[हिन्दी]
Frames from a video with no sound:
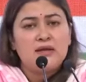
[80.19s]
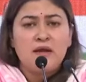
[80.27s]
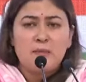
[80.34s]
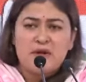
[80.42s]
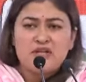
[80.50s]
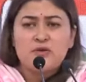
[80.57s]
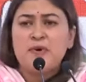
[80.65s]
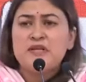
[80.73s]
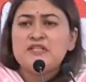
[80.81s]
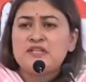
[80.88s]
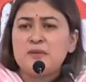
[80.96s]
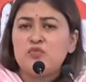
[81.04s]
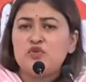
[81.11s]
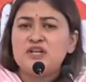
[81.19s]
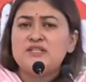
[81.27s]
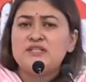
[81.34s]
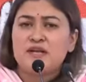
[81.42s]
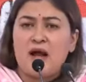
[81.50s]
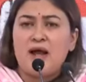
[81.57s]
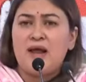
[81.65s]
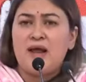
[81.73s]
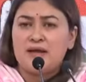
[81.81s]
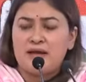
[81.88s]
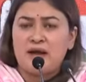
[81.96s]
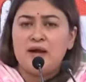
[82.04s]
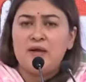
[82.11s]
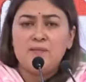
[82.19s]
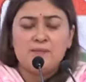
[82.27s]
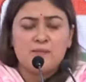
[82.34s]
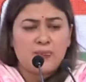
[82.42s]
ये बचपन से मुझे सिखाया गया